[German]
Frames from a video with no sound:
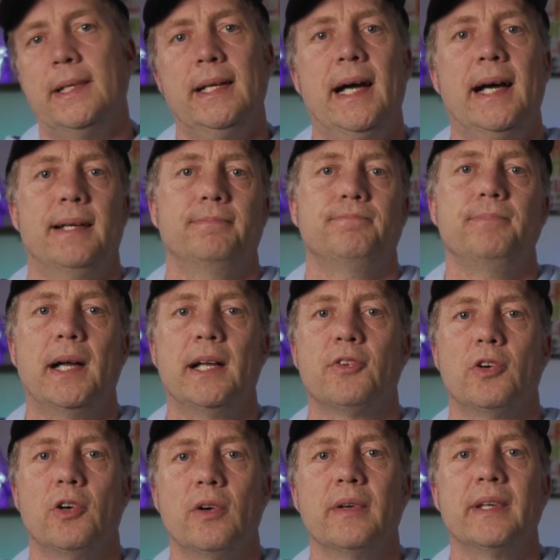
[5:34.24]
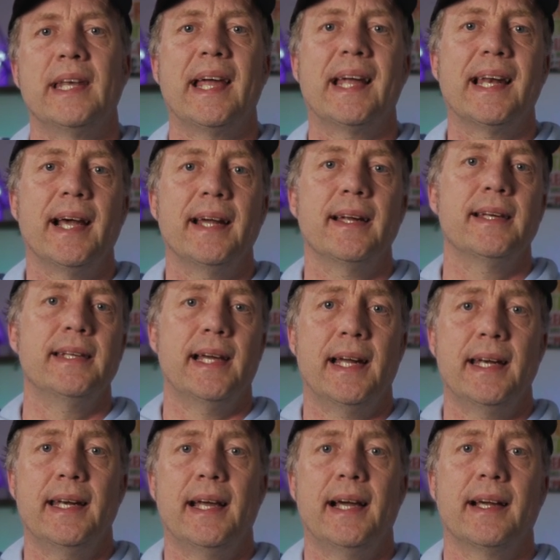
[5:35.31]
ja, also je kleiner die
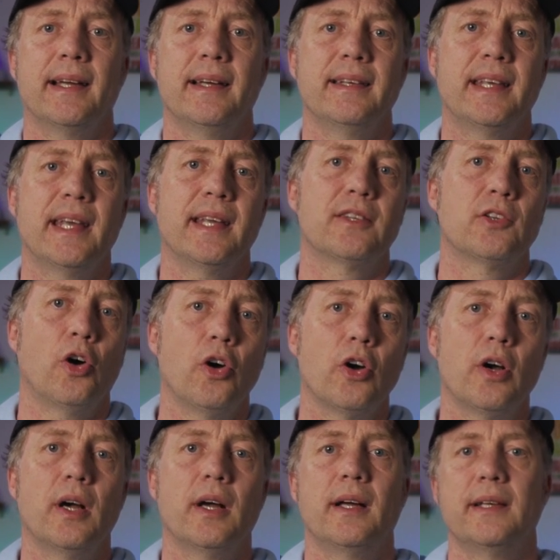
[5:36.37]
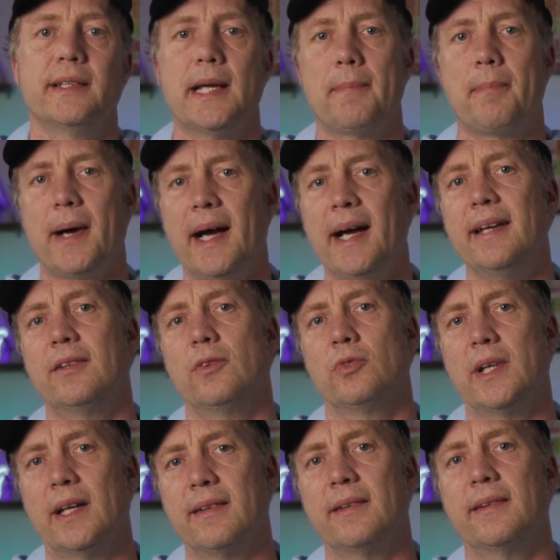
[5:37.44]
Anlage, je teurer der Preis
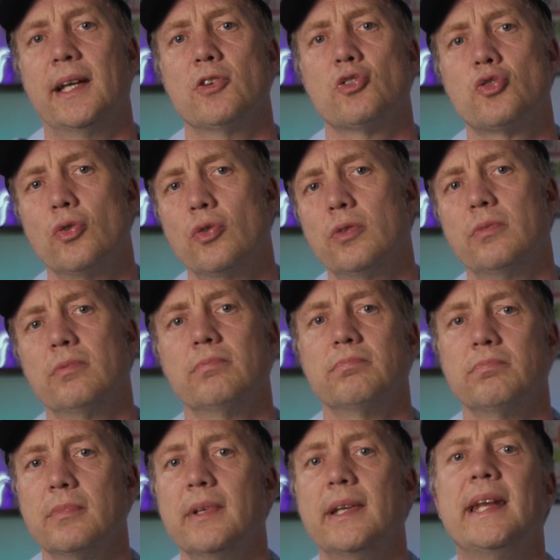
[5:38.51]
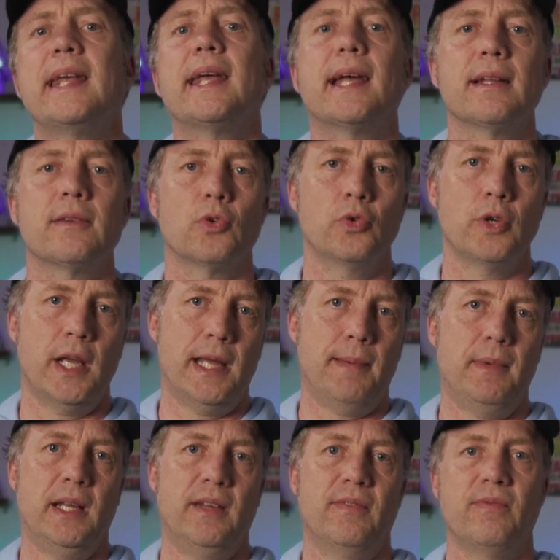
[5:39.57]
und das ist dann schon nicht ganz
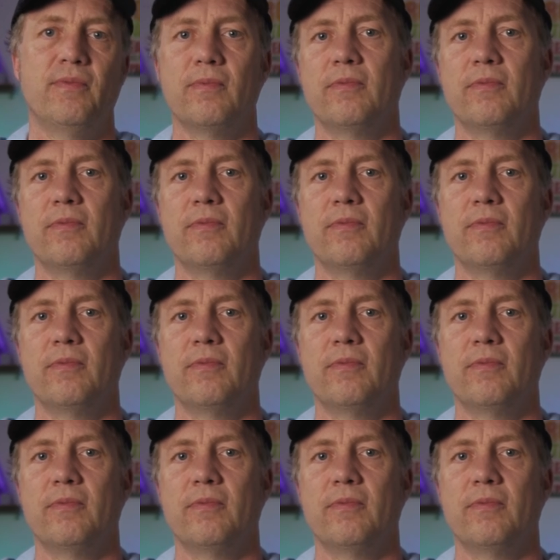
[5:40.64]
unerheblich,